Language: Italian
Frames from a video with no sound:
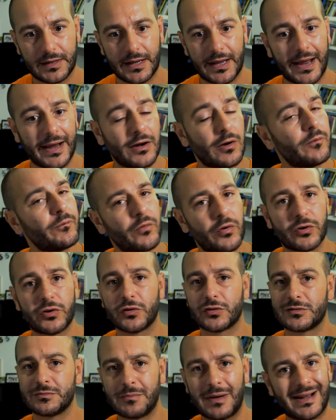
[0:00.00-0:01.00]
E non voglio
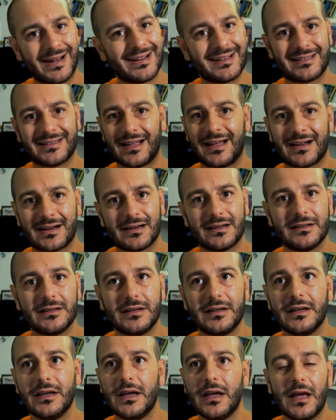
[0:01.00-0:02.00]
smanettarli
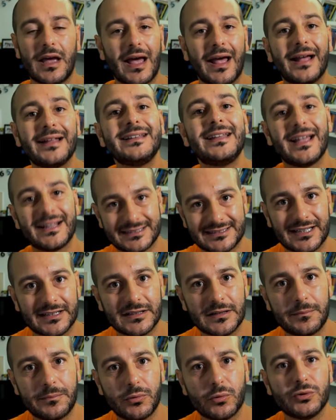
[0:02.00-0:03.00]
di di essere
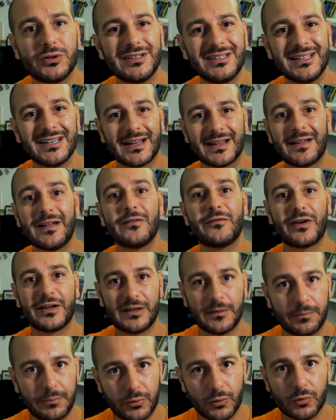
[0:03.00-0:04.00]
di più, di dire fai
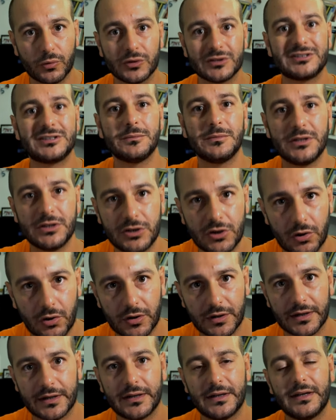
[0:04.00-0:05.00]
di più, sii
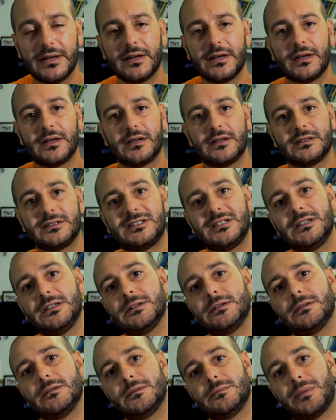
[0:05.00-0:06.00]
migliore,
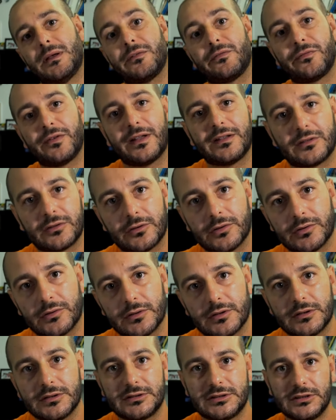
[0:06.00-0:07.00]
sii perfetto,
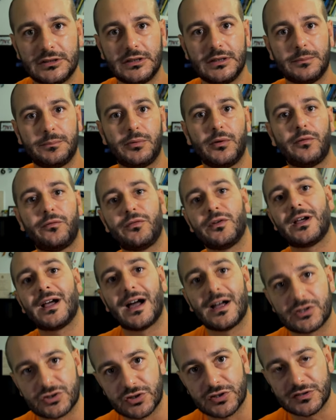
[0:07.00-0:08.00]
sii più
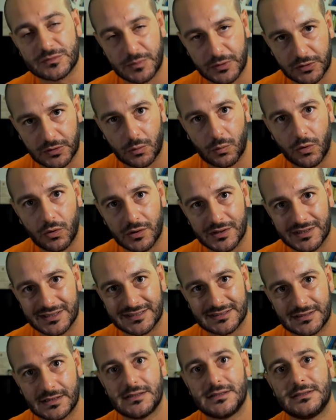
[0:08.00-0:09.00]
efficace rispetto a quello che
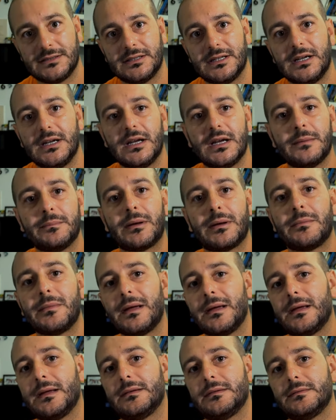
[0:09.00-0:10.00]
sei. Per
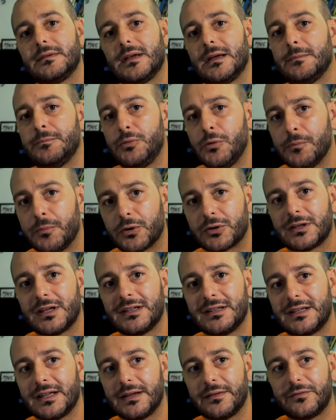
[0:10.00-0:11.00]
me è più
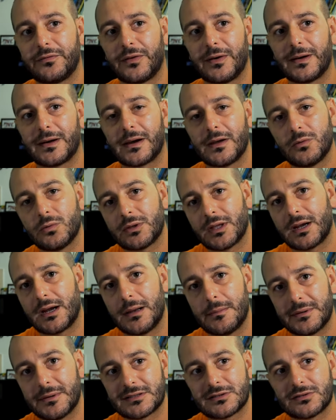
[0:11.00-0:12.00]
importante far aiutare le
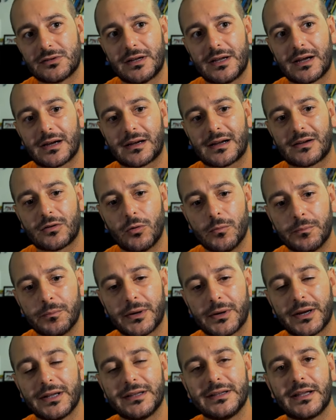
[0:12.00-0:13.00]
persone a
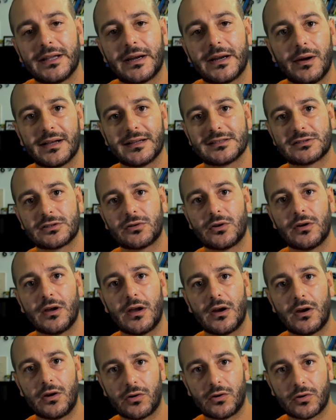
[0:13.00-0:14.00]
comprendere quelle che sono le
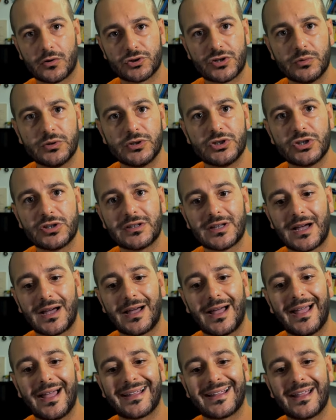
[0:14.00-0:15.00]
loro già
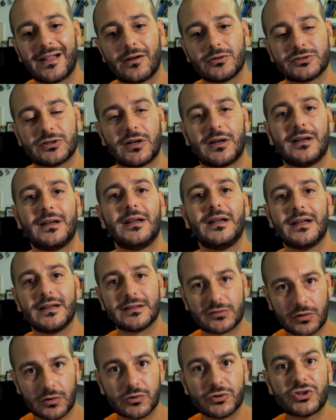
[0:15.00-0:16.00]
unicità e che cosa
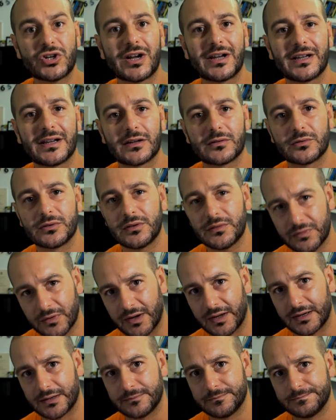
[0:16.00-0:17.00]
sono già in grado di
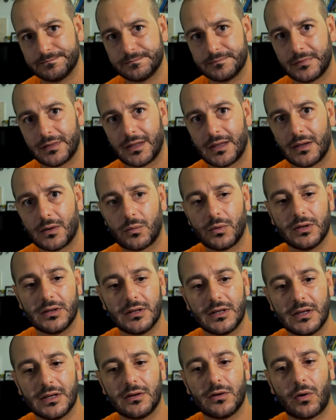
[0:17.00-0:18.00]
fare.
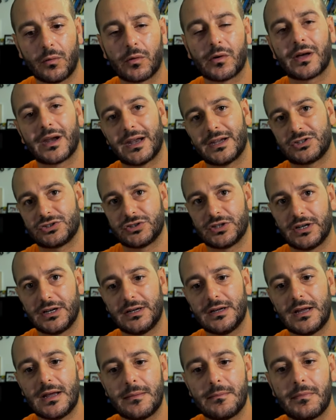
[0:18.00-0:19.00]
Quindi non
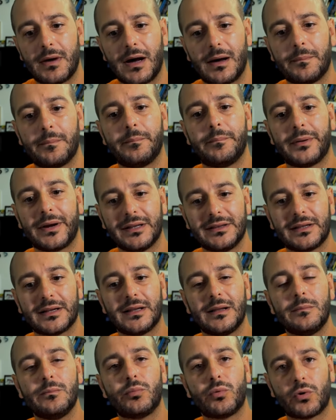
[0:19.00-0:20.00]
crescere, ma prendere
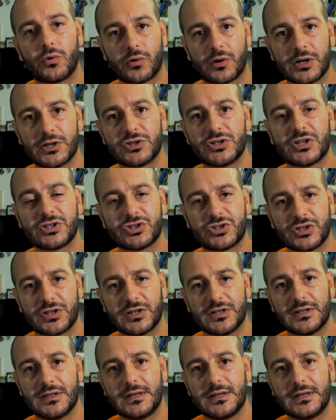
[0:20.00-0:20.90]
il buono che già c'è